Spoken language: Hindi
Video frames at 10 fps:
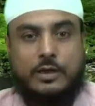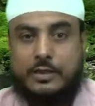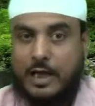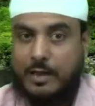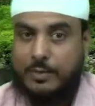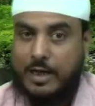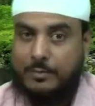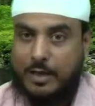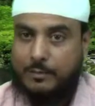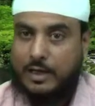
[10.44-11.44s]
लेकिन यहाँ
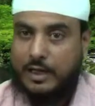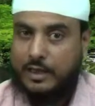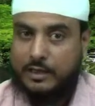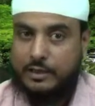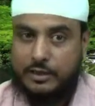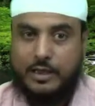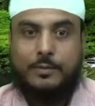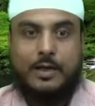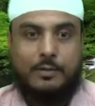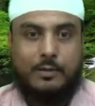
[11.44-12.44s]
बड़ा मामला है कितना
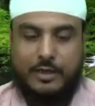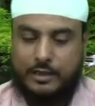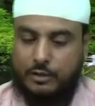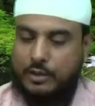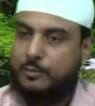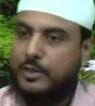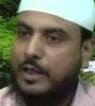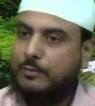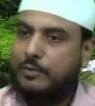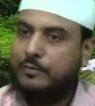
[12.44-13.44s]
बड़ा मामला है क्योंकि
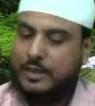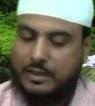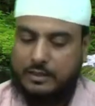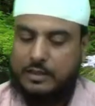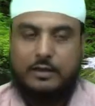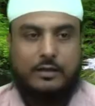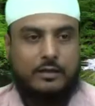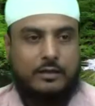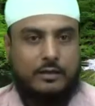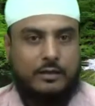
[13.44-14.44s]
मियाँ बीवी के अंदर
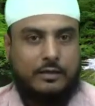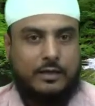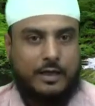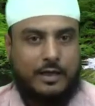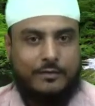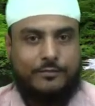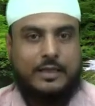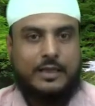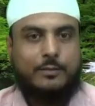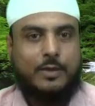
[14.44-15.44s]
अगर
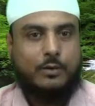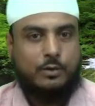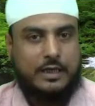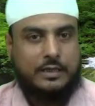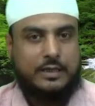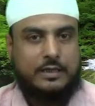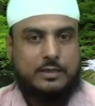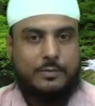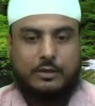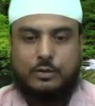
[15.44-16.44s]
नफ़रत एक बार हो जाती
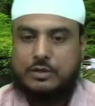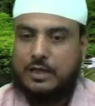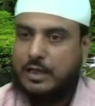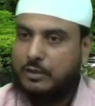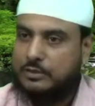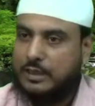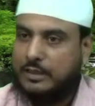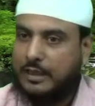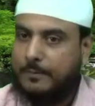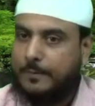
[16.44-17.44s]
किसी बात को झगड़ा हो
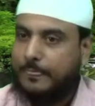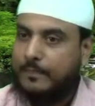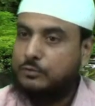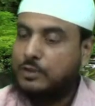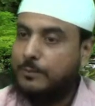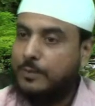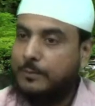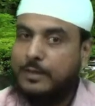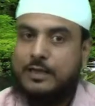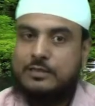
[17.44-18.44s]
जाता है तो उसका
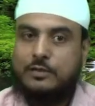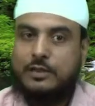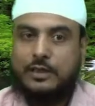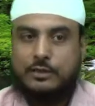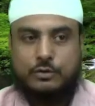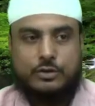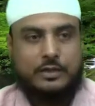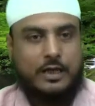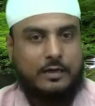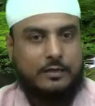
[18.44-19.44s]
मामला ऐसा हो जाता है कि तो
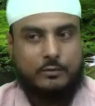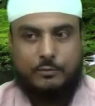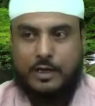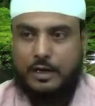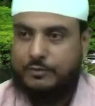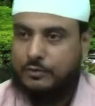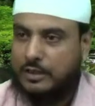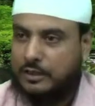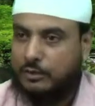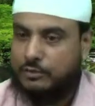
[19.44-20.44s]
शैतान उन पर हावी हो
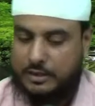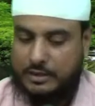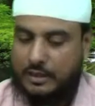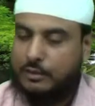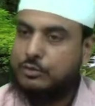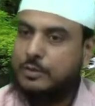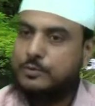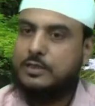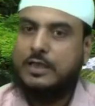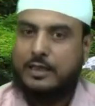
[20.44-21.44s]
जाता है और शैतान को
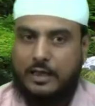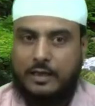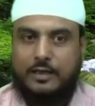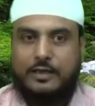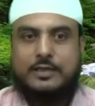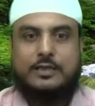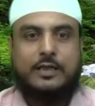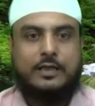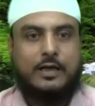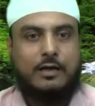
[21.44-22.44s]
सबसे ज़्यादा इसी
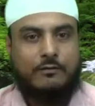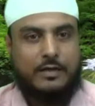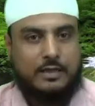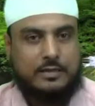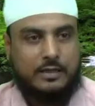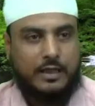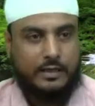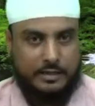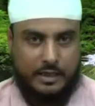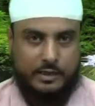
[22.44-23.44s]
के अंदर करवाना चाहता
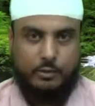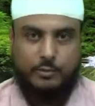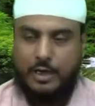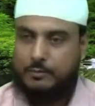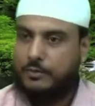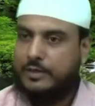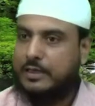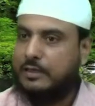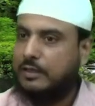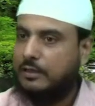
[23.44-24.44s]
है ताकि वो मियाँ बीवी
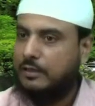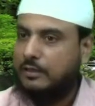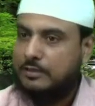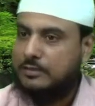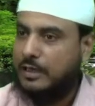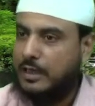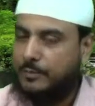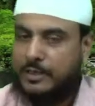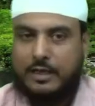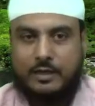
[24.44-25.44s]
के अंदर झगड़ा
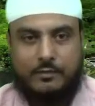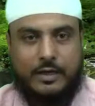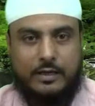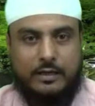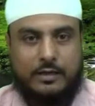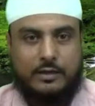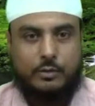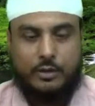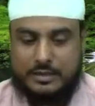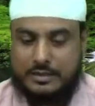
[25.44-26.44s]
पैदा करवाए
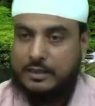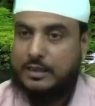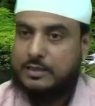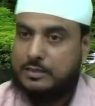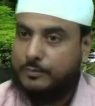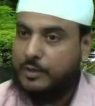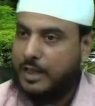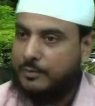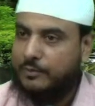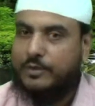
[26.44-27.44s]
तो कि इसके अंदर सिर्फ
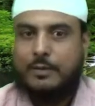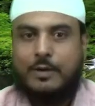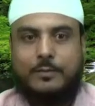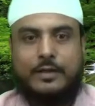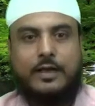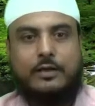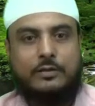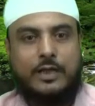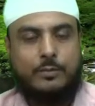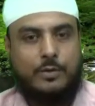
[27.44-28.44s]
मियाँ बीवी के मामला नहीं
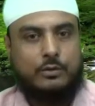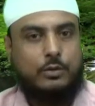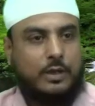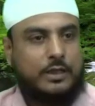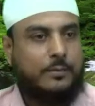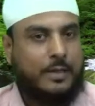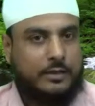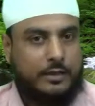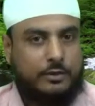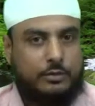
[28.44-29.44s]
होता एक मर्द औरत की
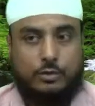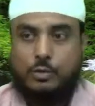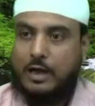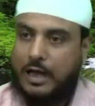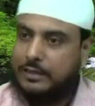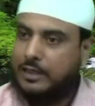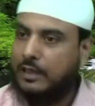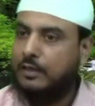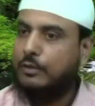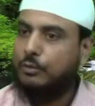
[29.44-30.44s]
बात नहीं होती दो
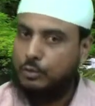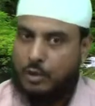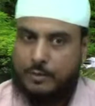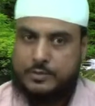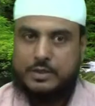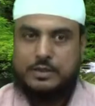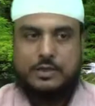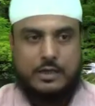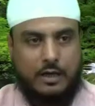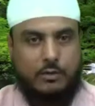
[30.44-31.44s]
खानदान वो दो आपसी
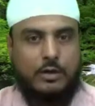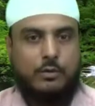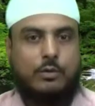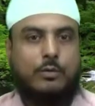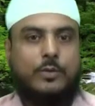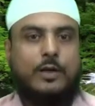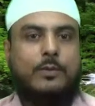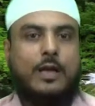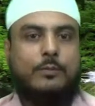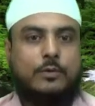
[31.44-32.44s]
रिश्तेदारों का वो मेल
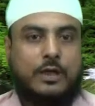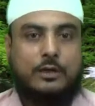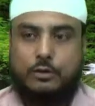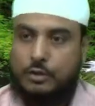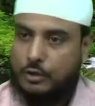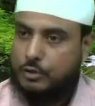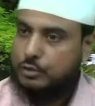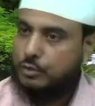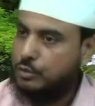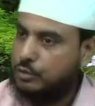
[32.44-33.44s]
मिलाप होता है तो
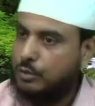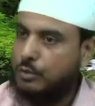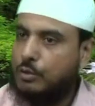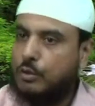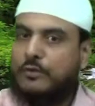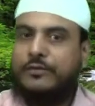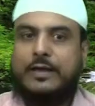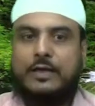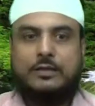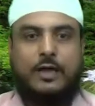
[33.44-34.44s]
सौ सौ लोगों को
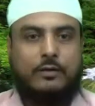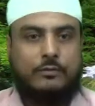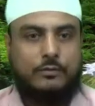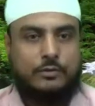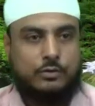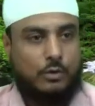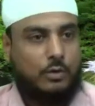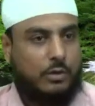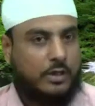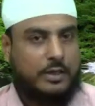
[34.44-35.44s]
इफेक्ट करता है सौ
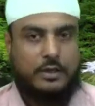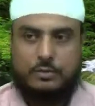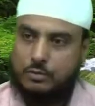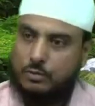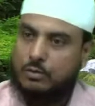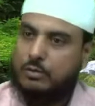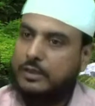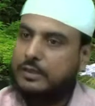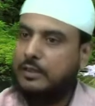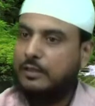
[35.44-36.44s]
लोग के इधर सौ लोगों
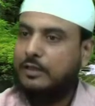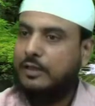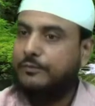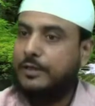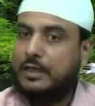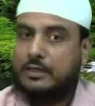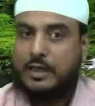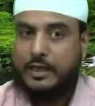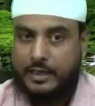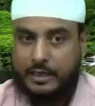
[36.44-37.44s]
के इधर इफेक्ट
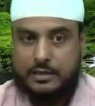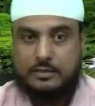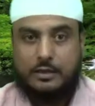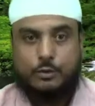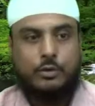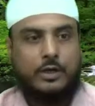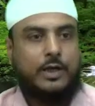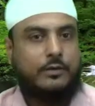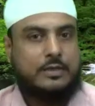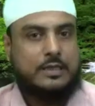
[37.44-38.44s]
करता है एक रिश्ता
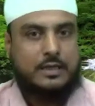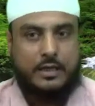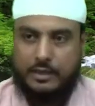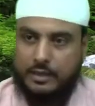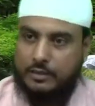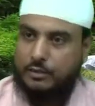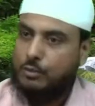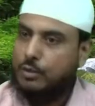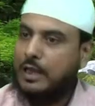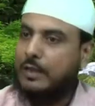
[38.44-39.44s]
टूटने की वजह से इन
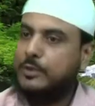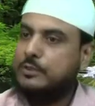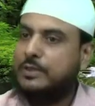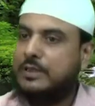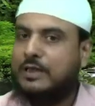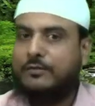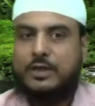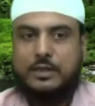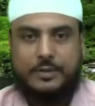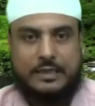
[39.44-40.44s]
लोगों के आपस में इतनी
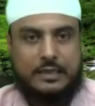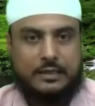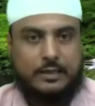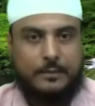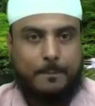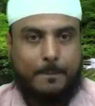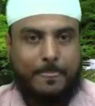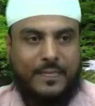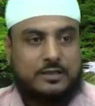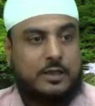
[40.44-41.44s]
नफरतें फैल जाती हैं
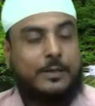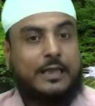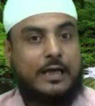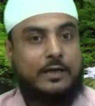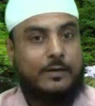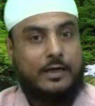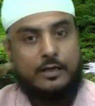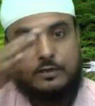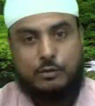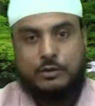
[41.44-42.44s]
उसके बाद आने वाले
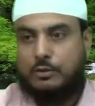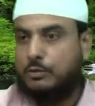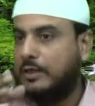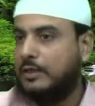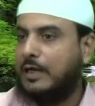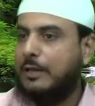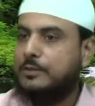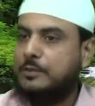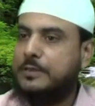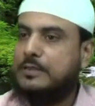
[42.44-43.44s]
नस्लों तक उनके अंदर
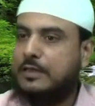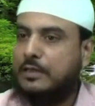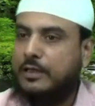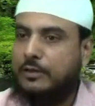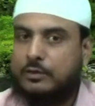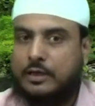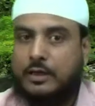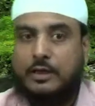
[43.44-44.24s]
आपस में रिश्ते नहीं होते